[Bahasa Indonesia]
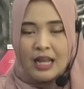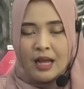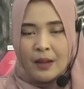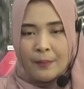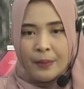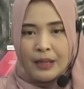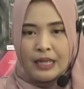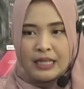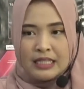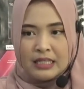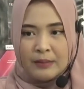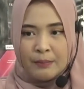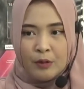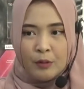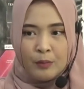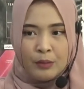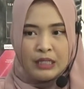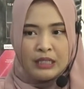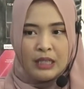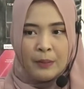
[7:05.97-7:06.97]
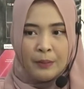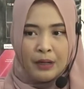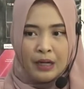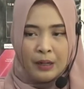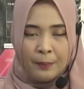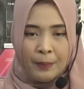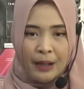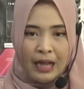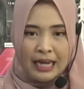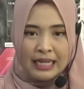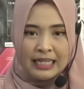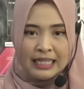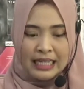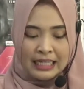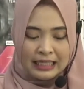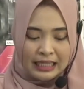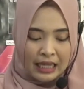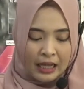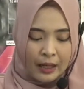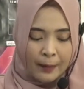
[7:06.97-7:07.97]
Baik, sebelum kita ke Pak Adi,
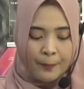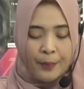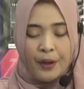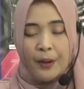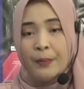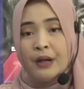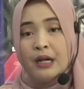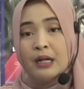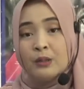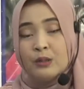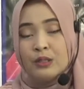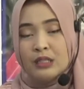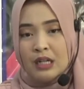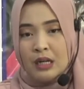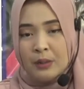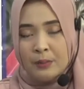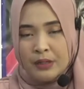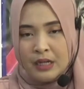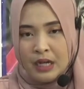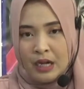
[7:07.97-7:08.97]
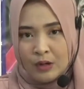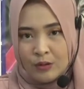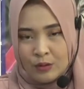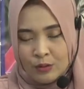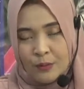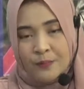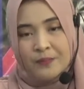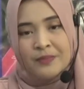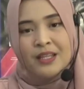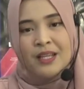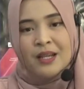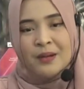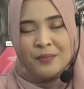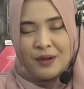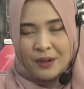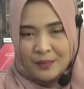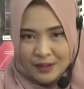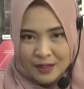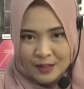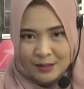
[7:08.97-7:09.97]
kita ke Pak Mahrus terlebih dahulu.
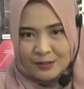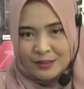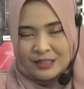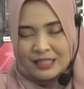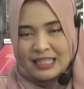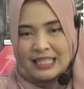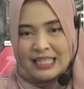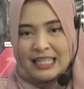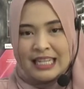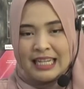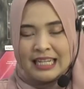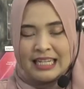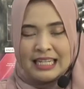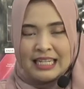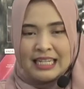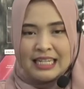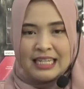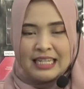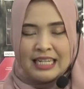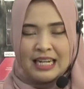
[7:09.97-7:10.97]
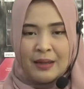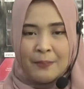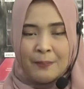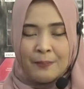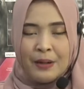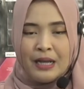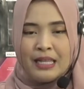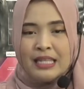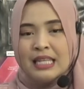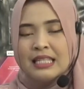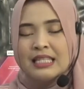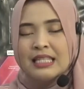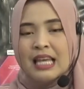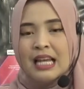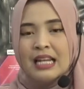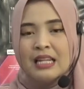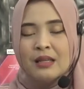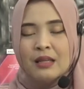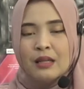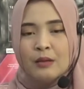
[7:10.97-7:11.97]
Pak Mahrus, ini kan banyak
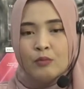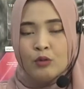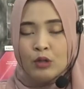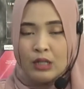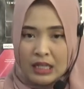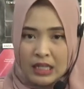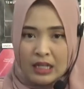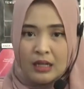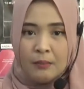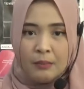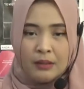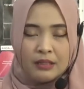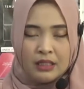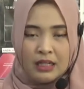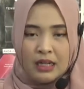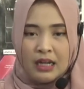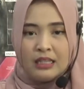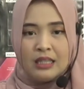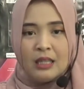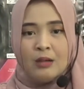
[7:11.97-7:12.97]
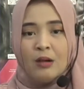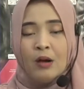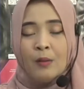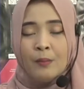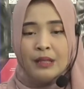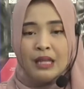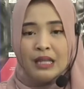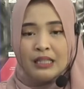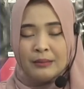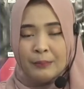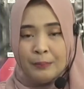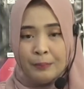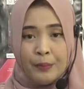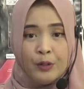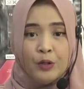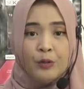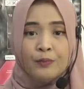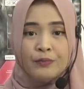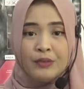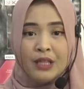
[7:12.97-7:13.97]
sekali mungkin masyarakat awam yang
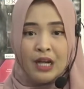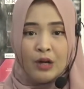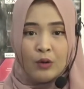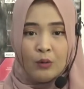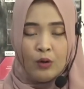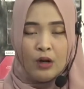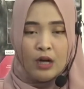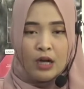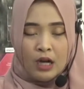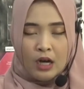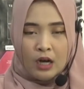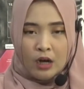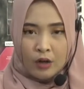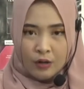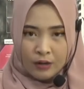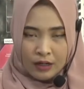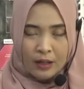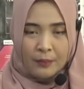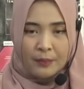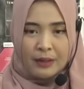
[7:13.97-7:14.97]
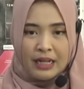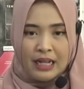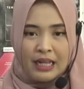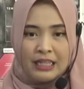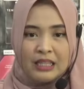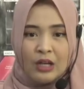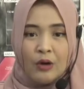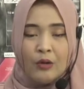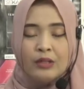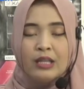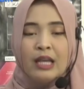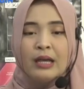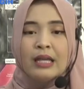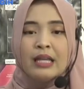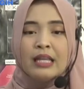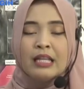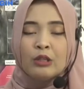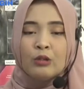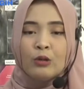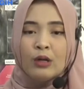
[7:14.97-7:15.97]
belum tahu. Orang mereka taunya
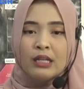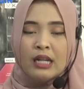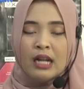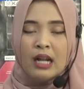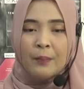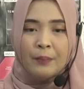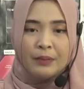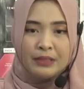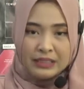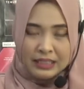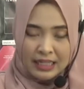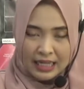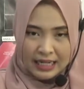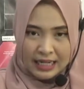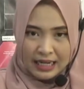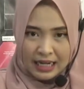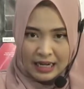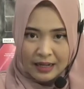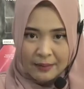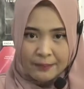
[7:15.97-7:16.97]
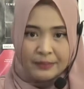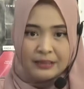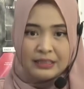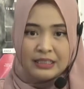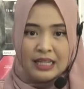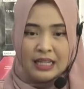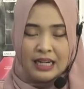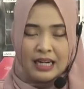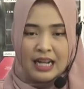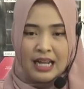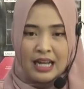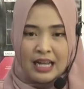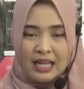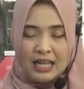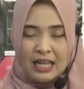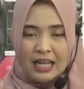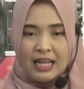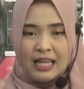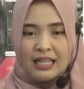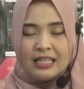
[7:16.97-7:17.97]
itu adalah penjara. Penjara
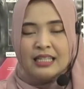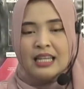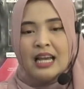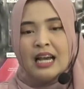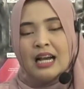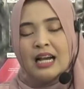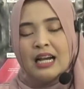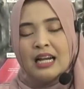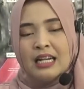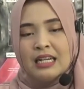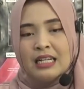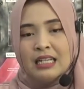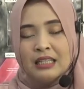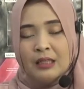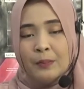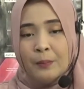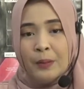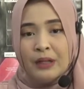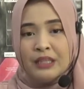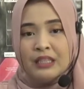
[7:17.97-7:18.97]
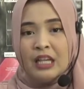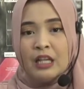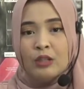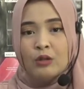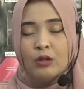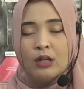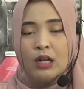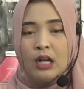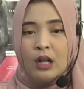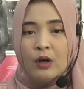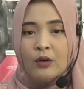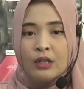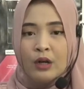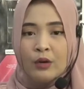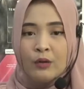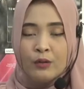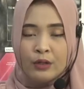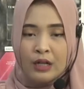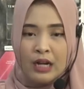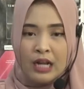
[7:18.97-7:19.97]
yang di tempatnya itu adalah
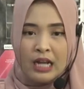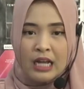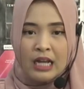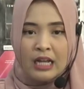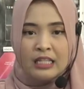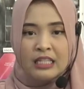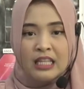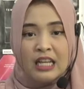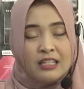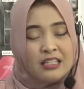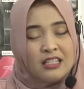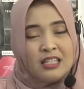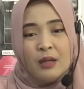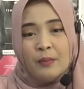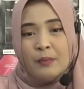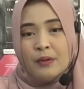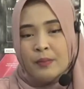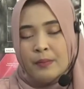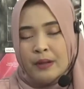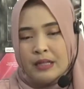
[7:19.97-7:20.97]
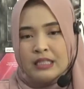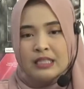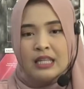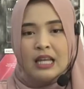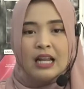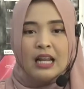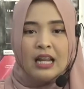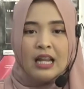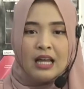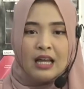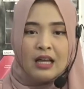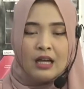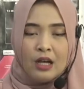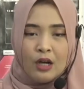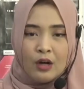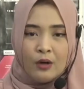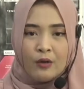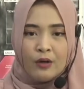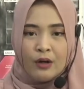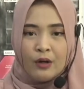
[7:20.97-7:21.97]
orang-orang yang sedang bermasalah,
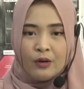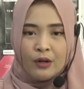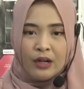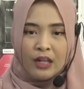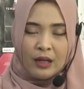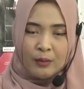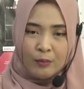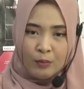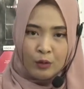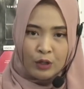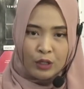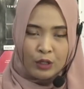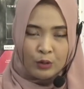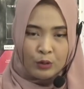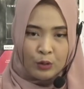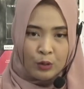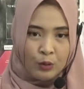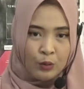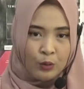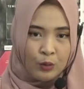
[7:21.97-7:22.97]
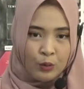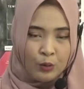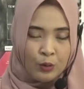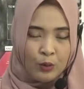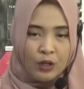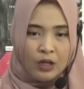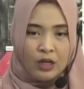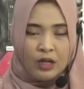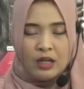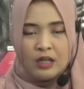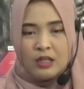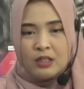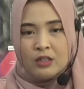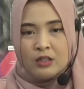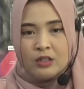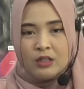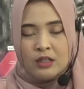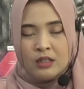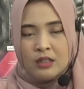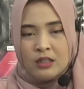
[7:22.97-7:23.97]
orang-orang yang mungkin dulu
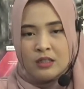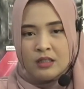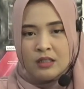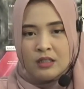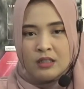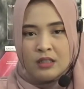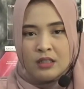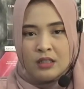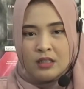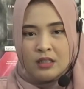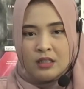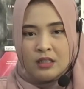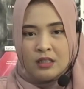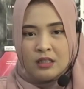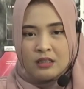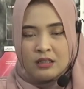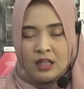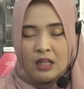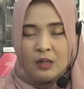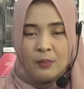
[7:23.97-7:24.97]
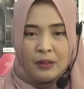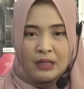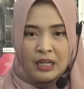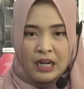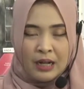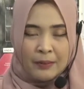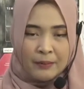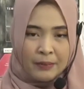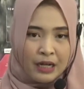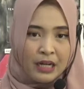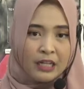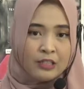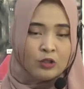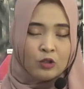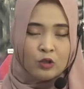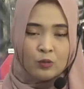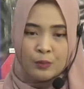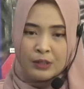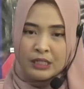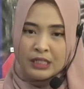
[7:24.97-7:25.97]
Eh, terlibat dalam kasus
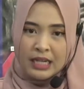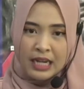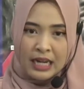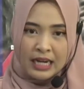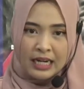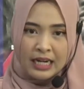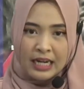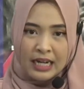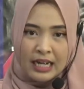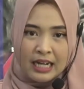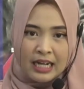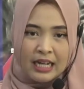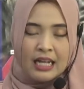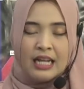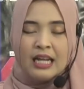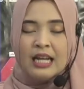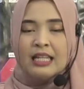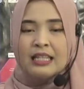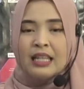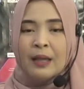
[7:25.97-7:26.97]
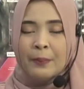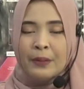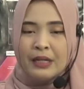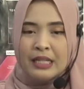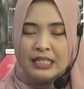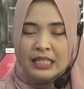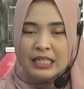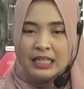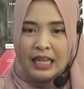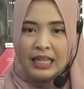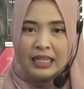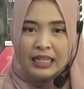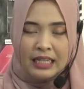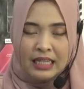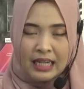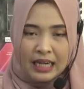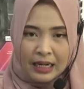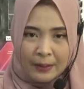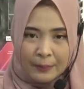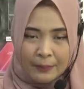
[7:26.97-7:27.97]
pidana. Tapi di sini kan ada
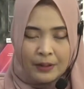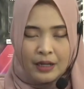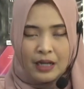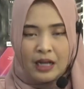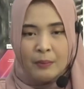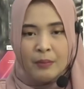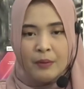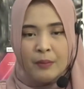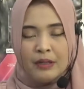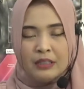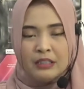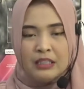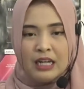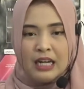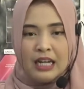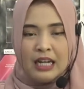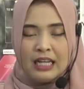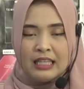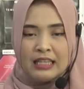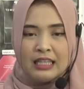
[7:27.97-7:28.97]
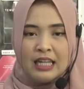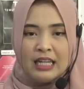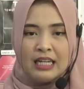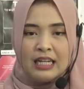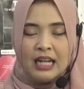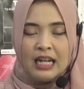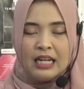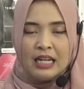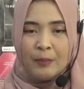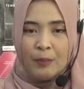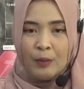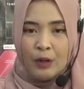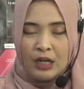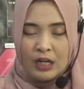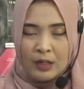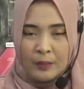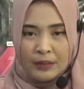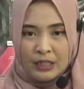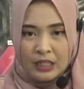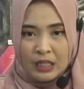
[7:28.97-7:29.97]
lembaga pemasyarakatan, ada pula yang
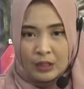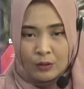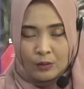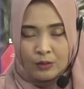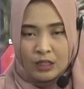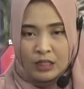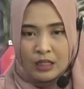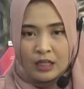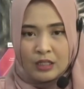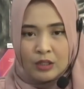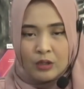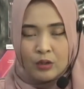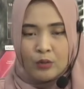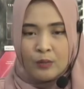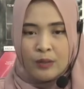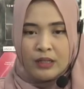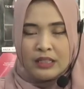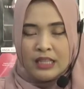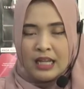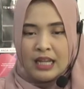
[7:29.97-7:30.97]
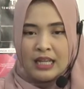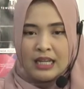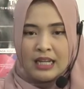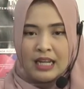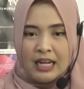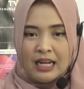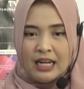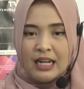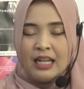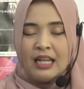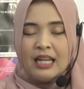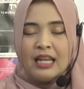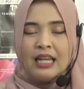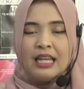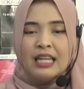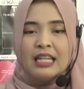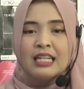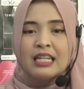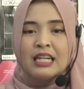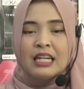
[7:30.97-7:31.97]
namanya rutan atau rumah tahanan.
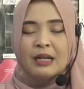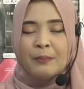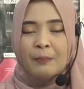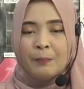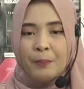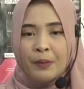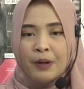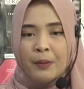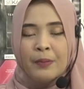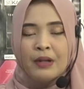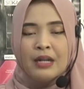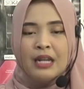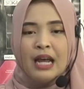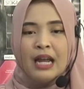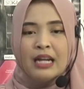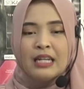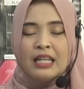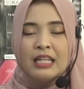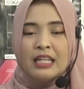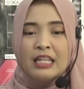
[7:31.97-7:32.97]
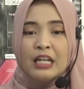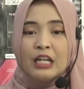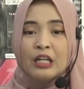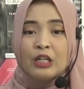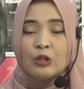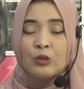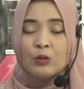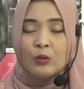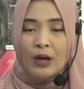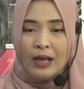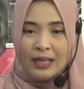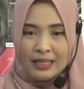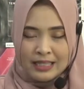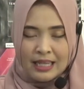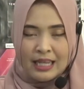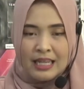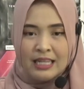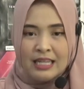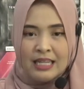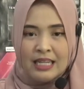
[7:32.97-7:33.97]
Ini perbedaan dari keduanya
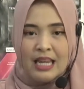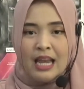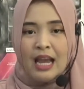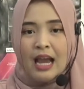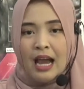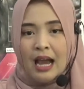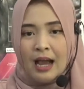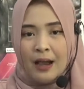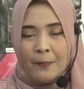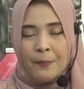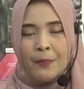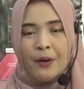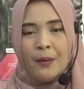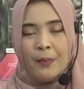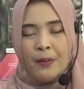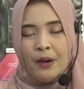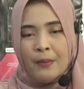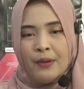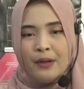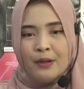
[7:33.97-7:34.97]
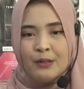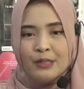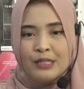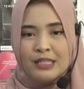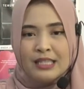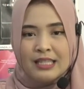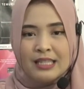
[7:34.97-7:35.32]
ini apa, Pak Maris?